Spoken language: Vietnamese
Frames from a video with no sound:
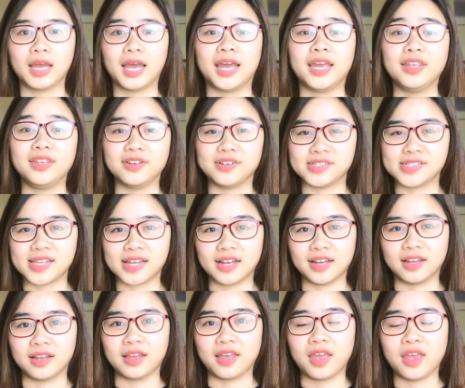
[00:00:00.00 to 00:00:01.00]
Hãy nhớ
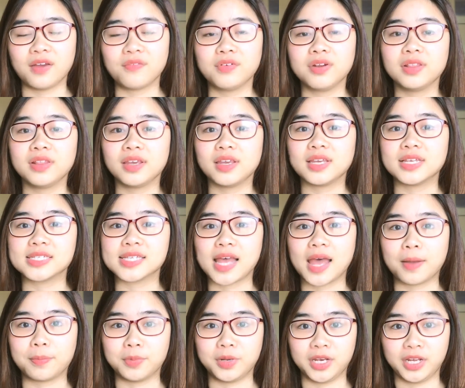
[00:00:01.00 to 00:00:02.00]
rằng everything is
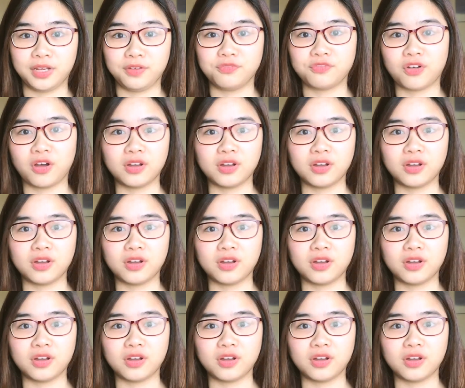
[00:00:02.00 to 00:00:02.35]
happening